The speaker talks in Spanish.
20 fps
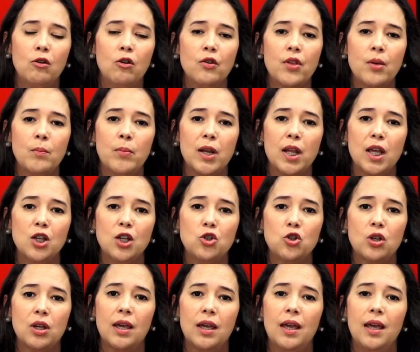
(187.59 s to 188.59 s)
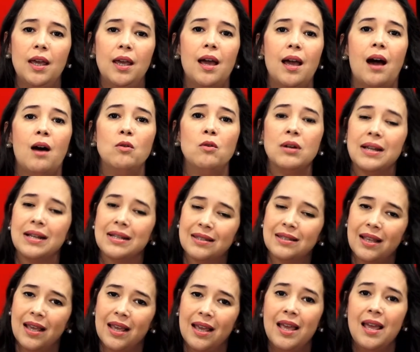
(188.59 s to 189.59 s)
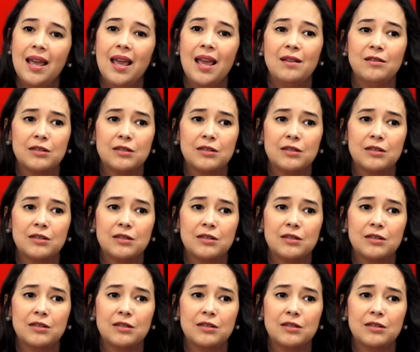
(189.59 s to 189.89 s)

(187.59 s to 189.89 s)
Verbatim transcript: Odebrecht, que aunque se,